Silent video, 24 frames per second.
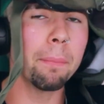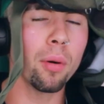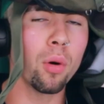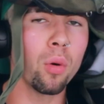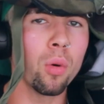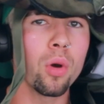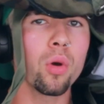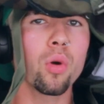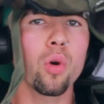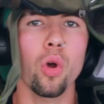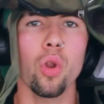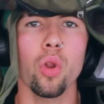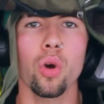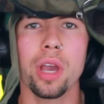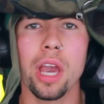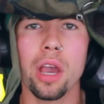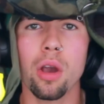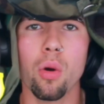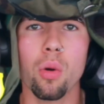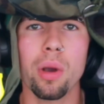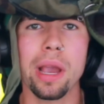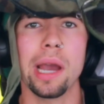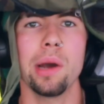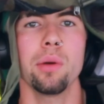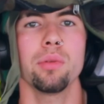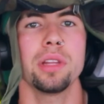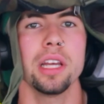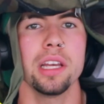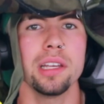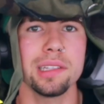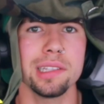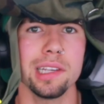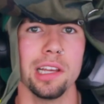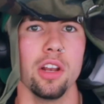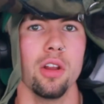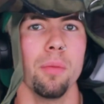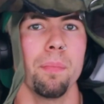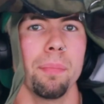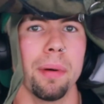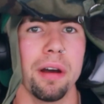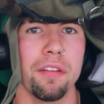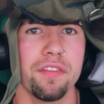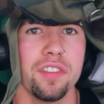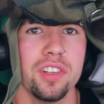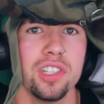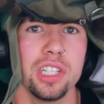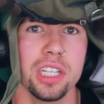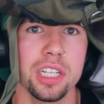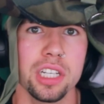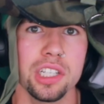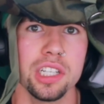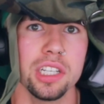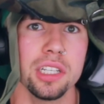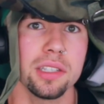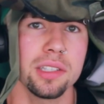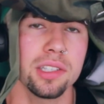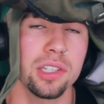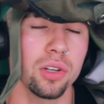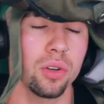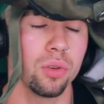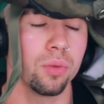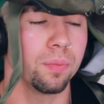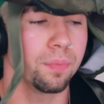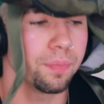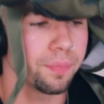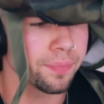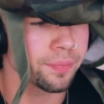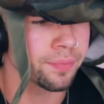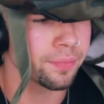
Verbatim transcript: Tá bom, eu coloquei qualquer utensílio para fingir que tinha estilo.